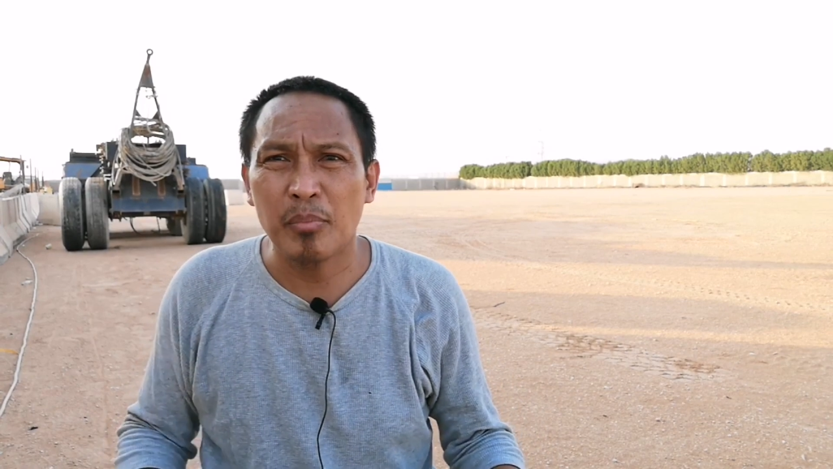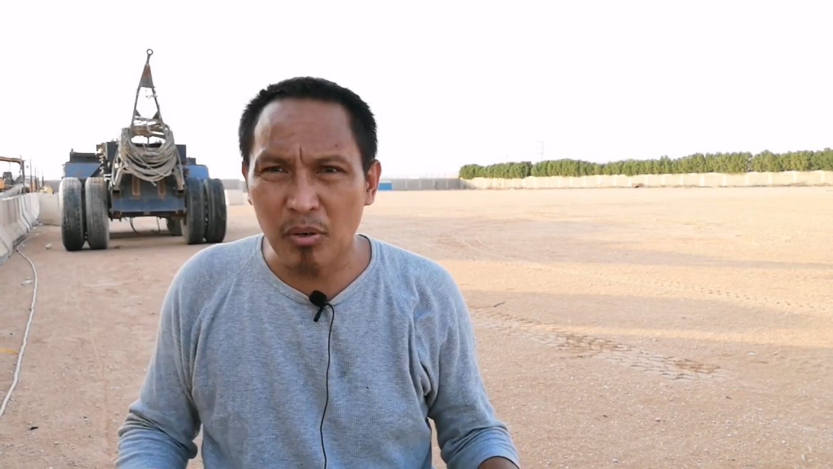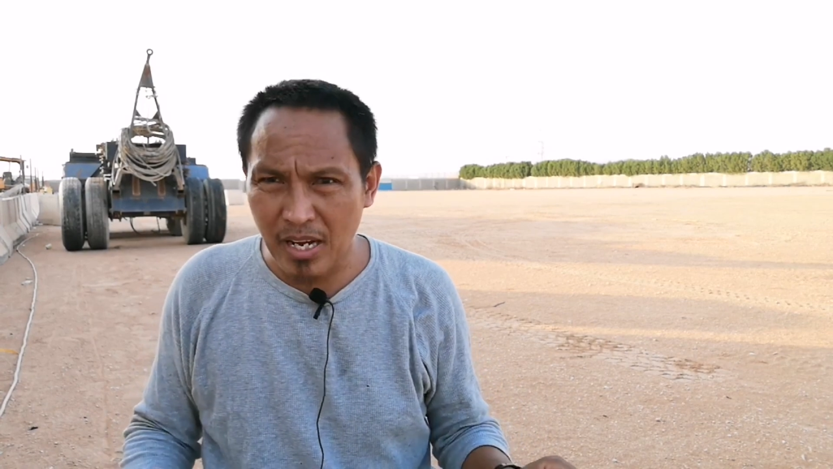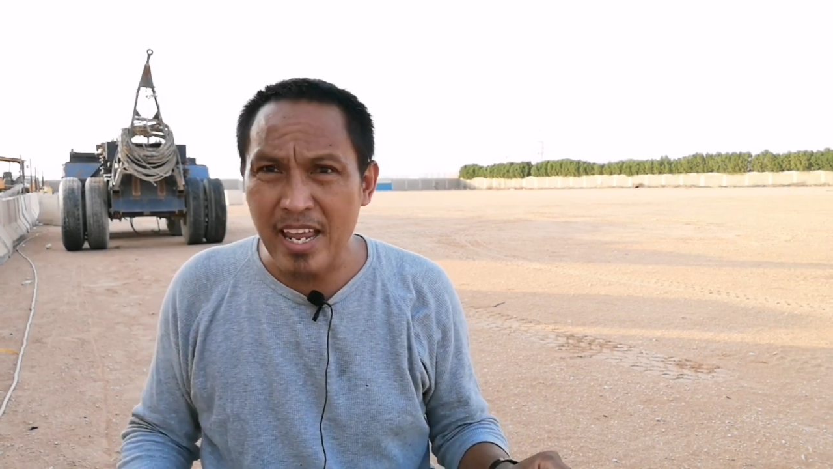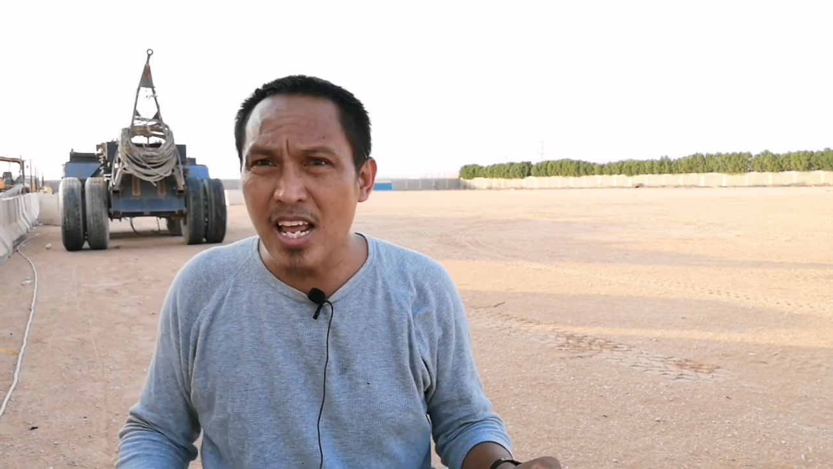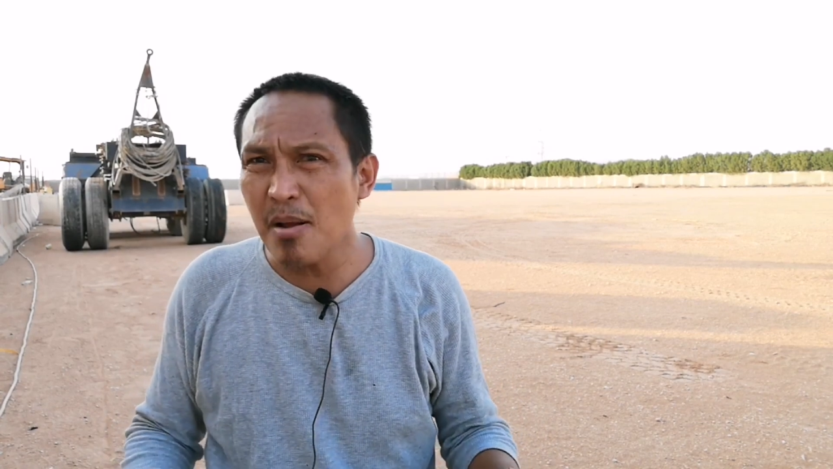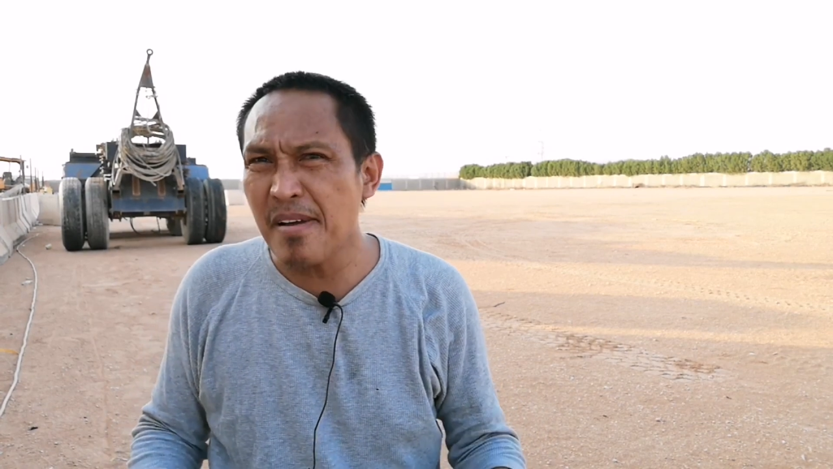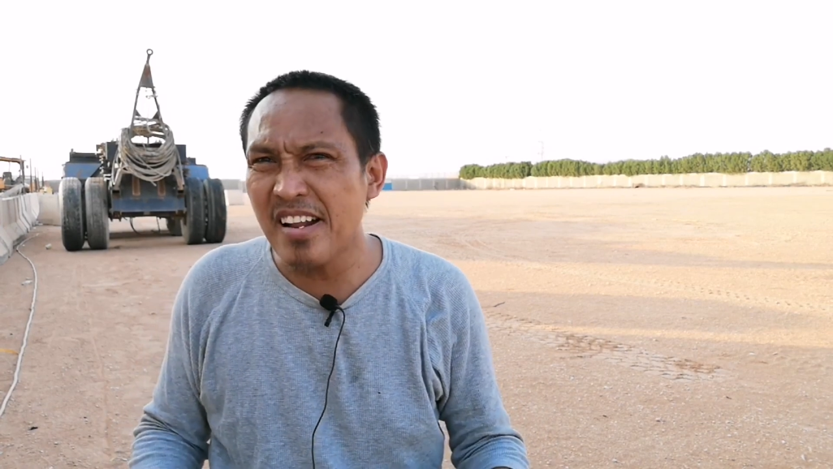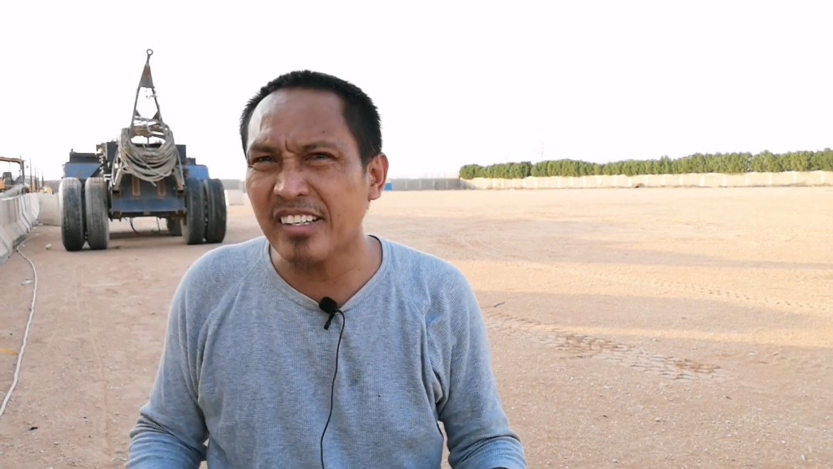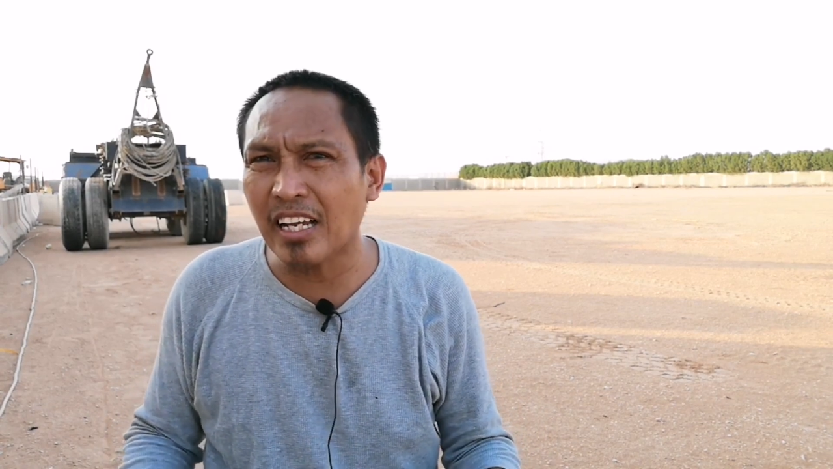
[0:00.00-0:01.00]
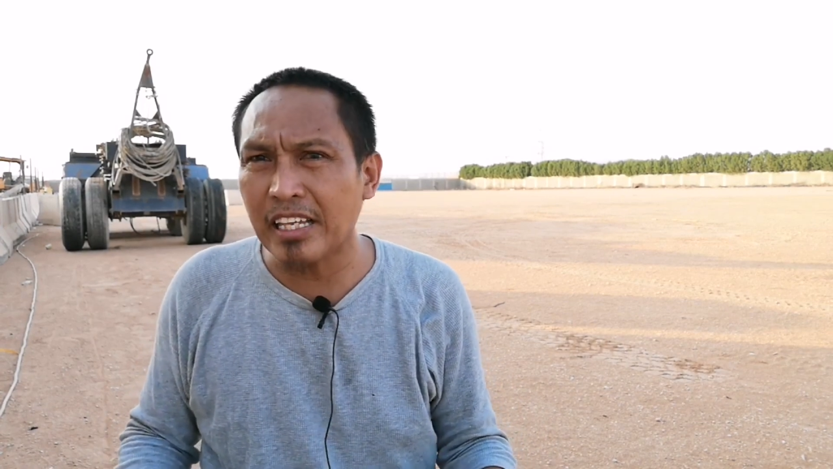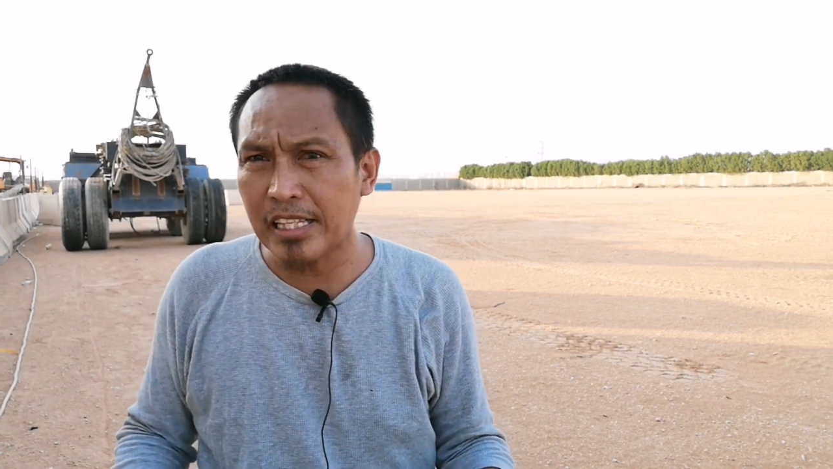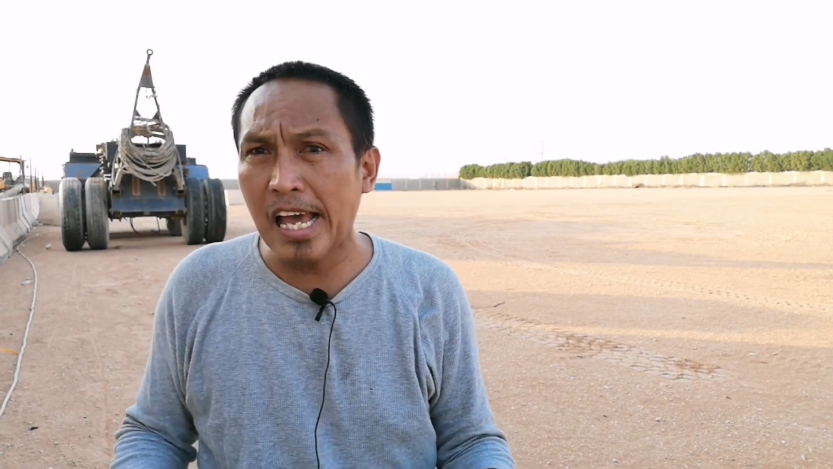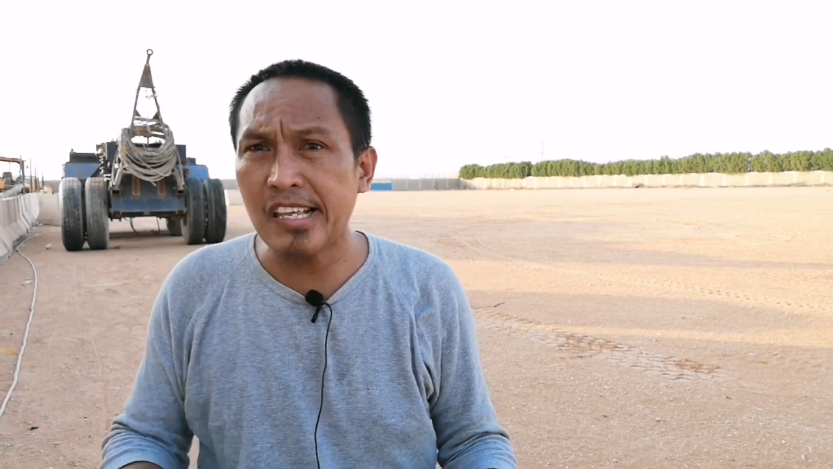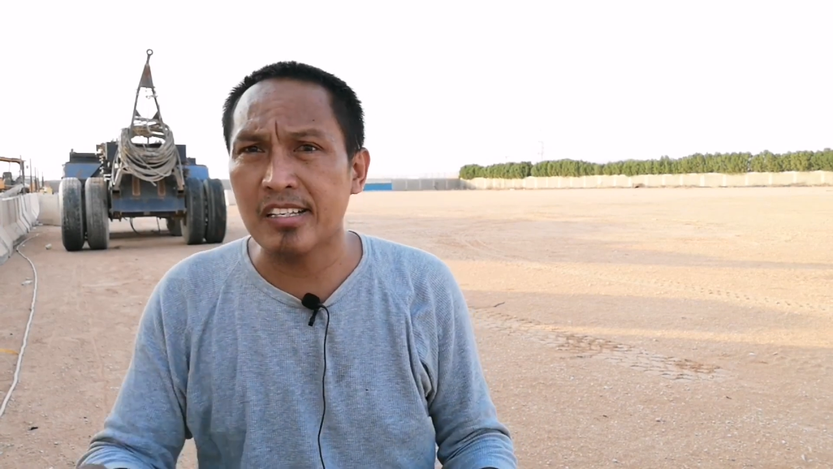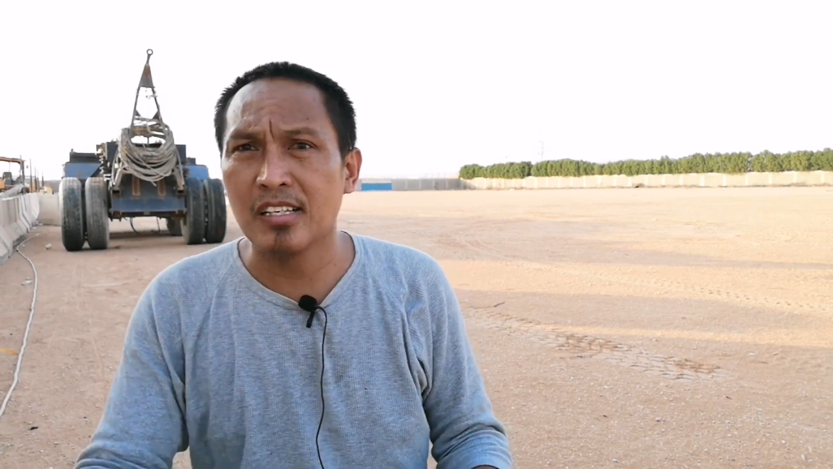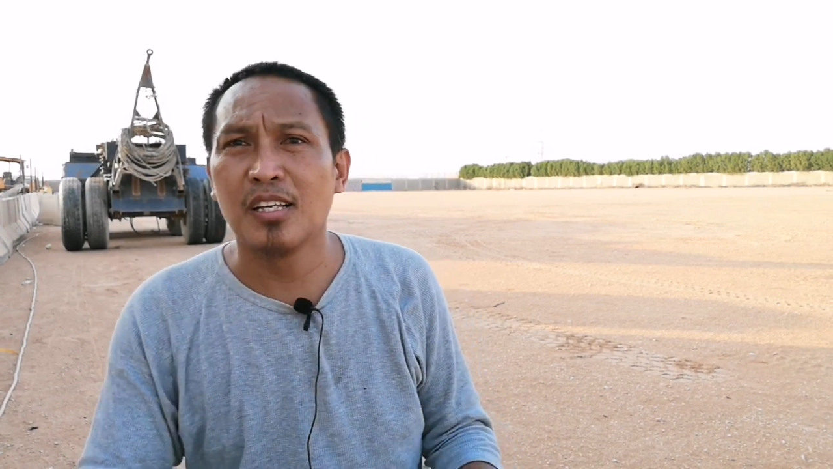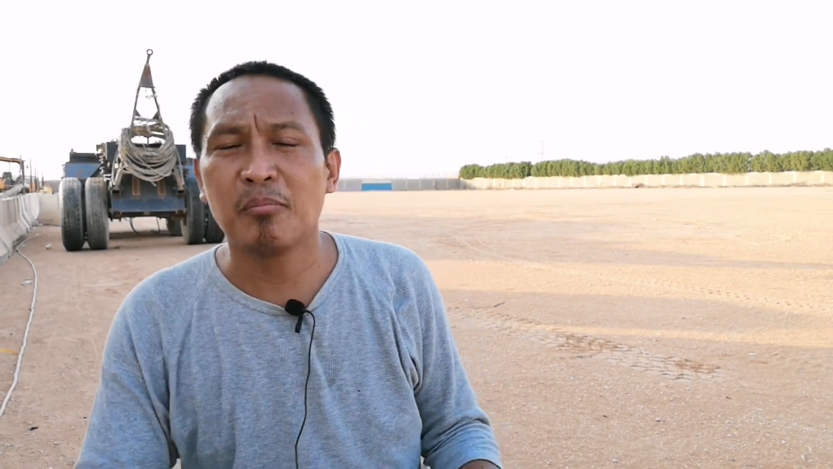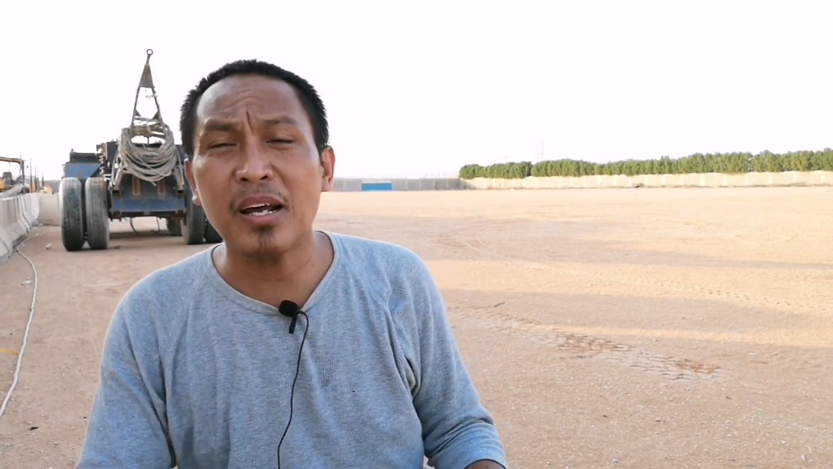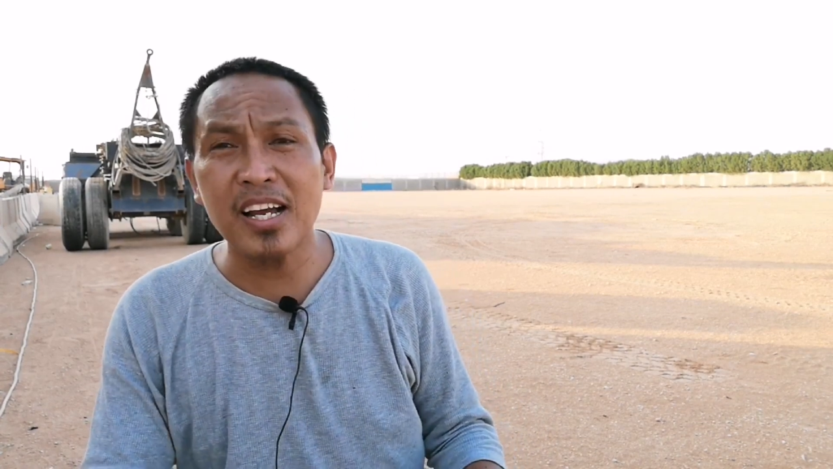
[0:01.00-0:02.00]
Pero kaya naman ang sakit guys.
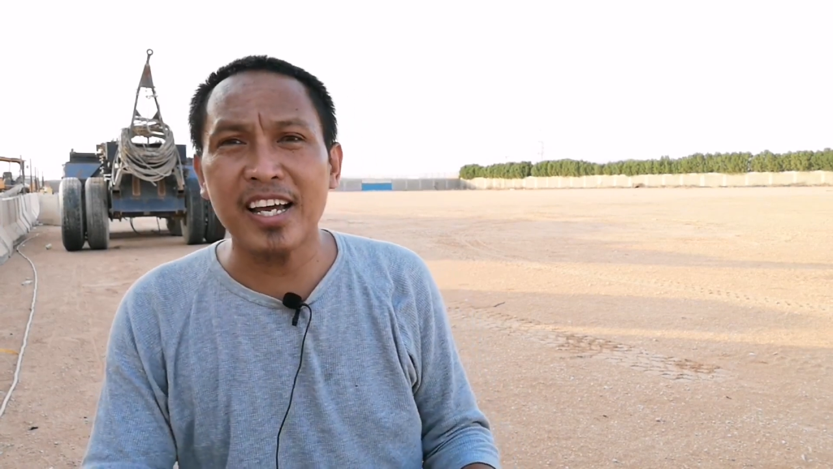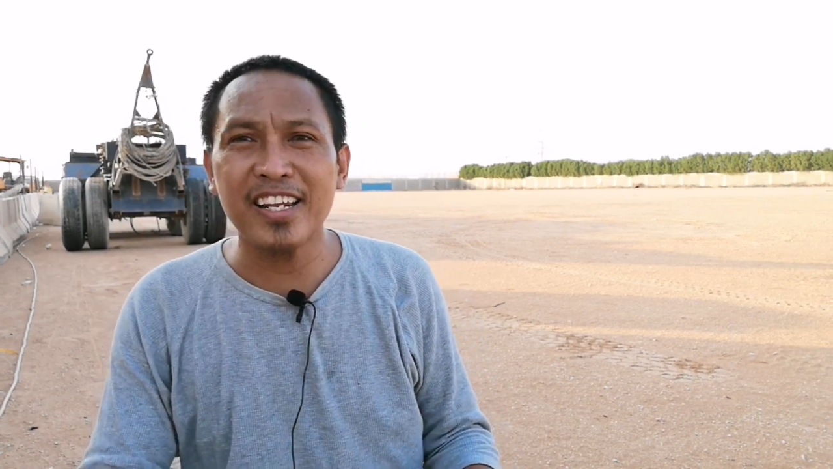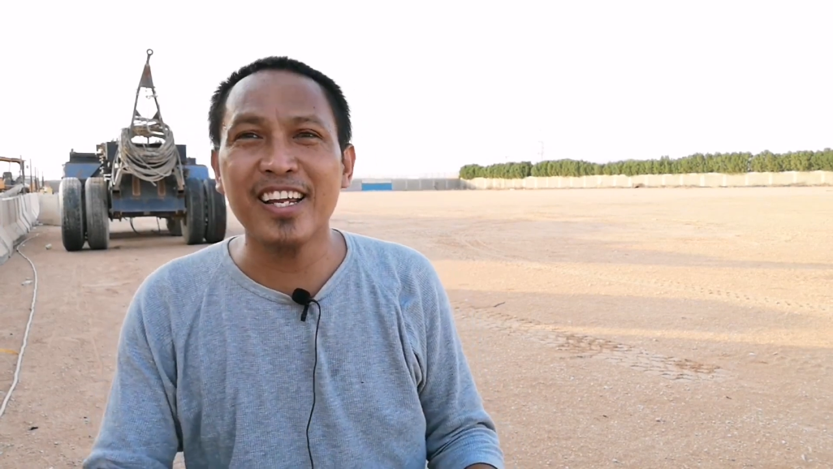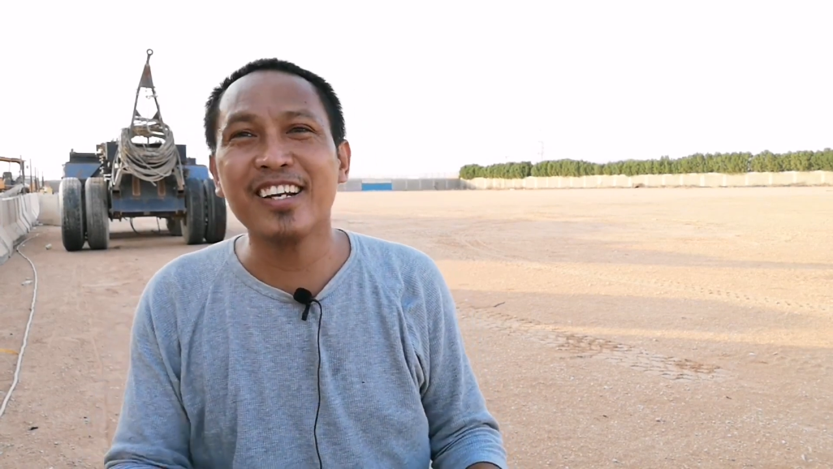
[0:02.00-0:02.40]
Para ka